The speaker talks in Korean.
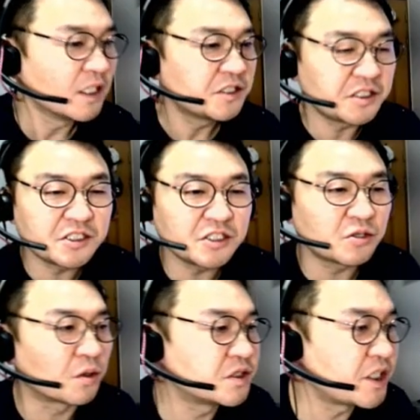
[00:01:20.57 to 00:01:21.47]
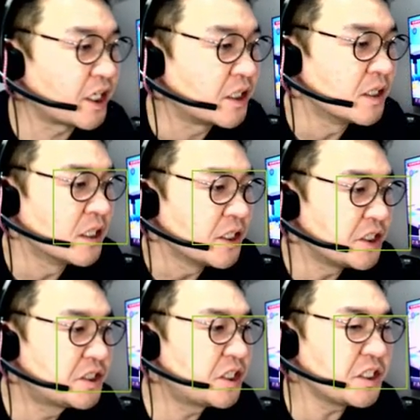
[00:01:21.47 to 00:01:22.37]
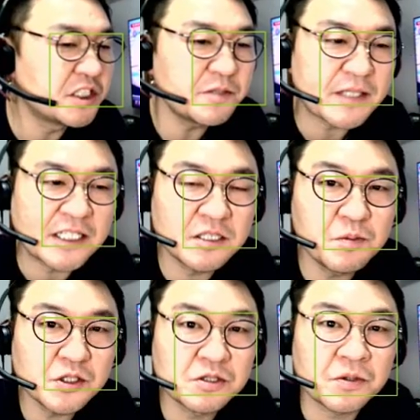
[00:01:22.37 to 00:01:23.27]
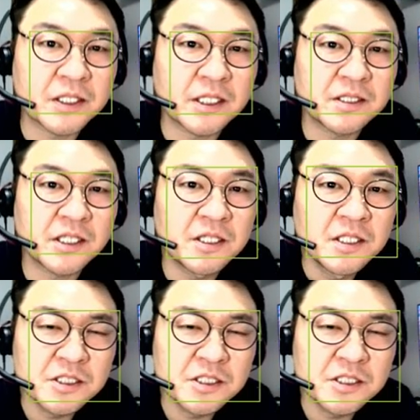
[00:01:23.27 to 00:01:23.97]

실질적으로 언제 2024년부터 적용한다는 거예요.